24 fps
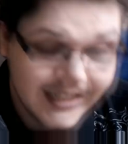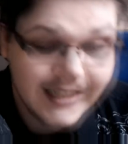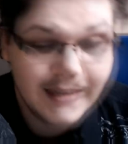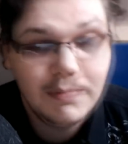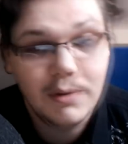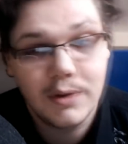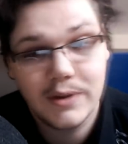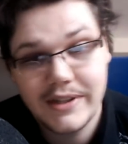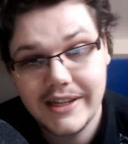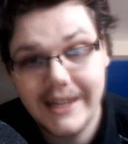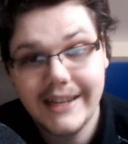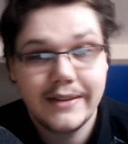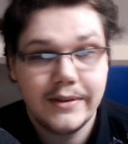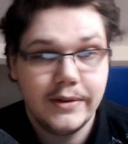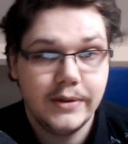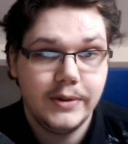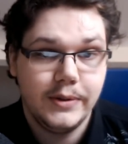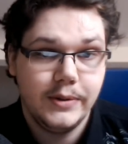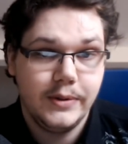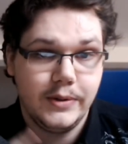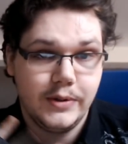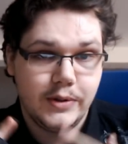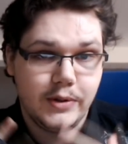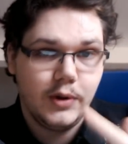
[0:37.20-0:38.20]
C'est pour ça
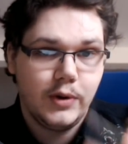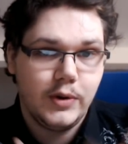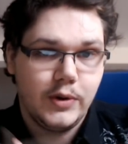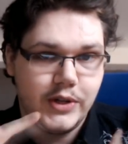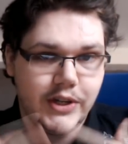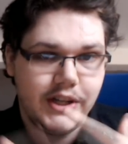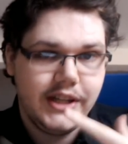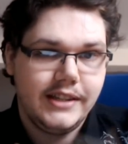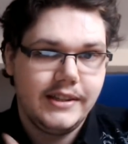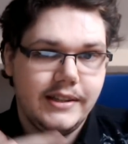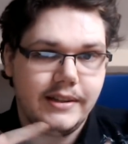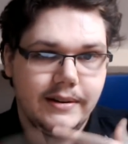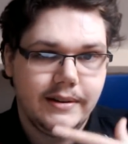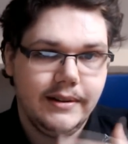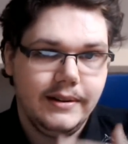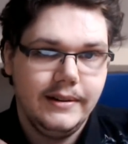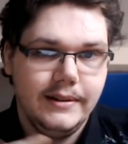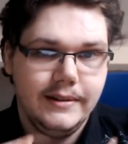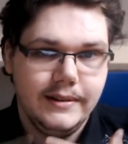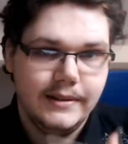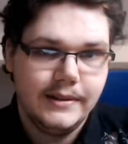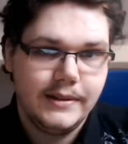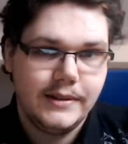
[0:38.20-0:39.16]
que j'enregistre euh,